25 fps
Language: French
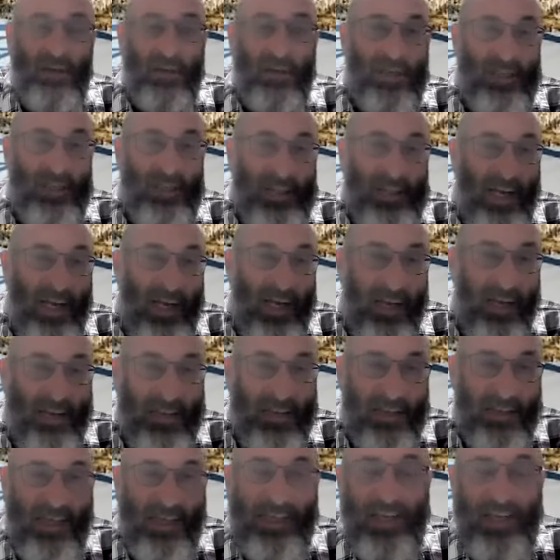ça,
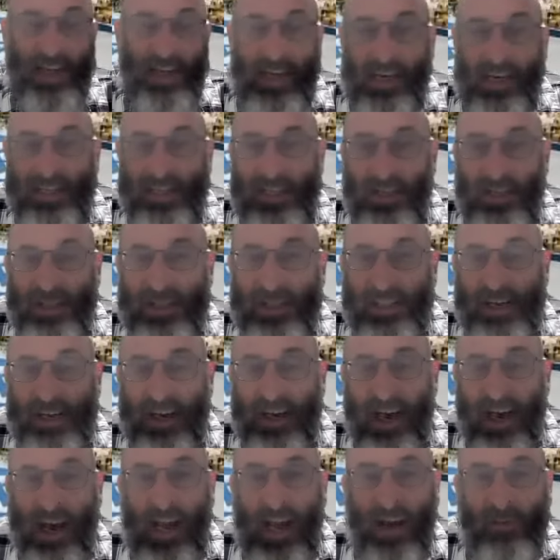c'était à la naissance, ça n'a
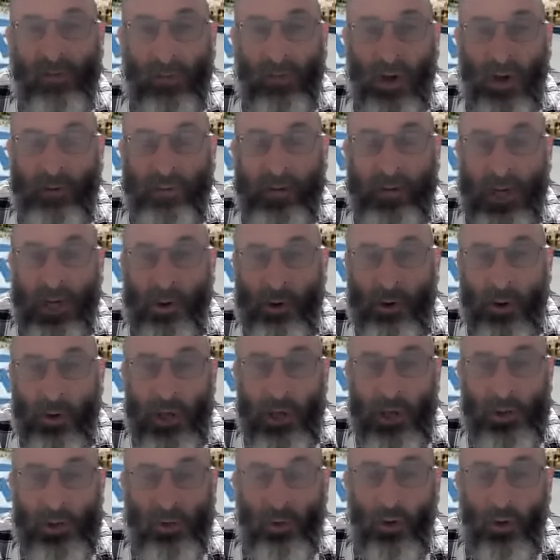rien à voir avec
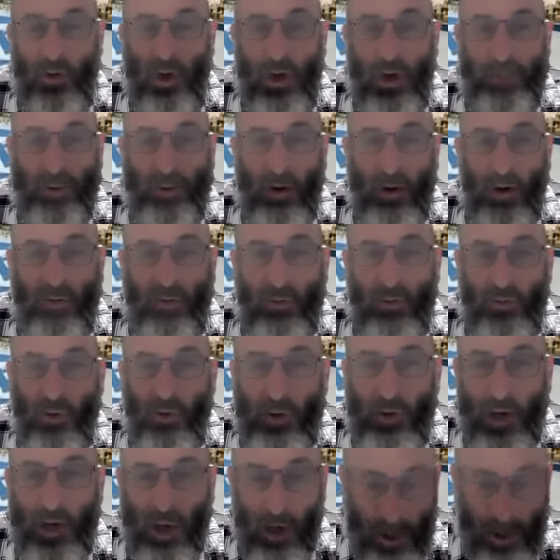l'éducation que les parents vont
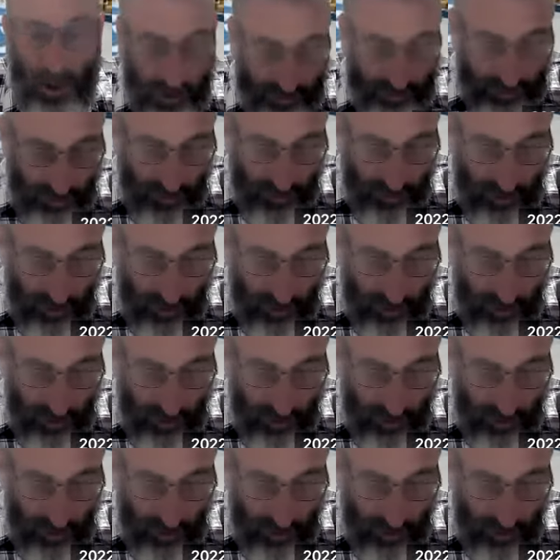donner à leurs enfants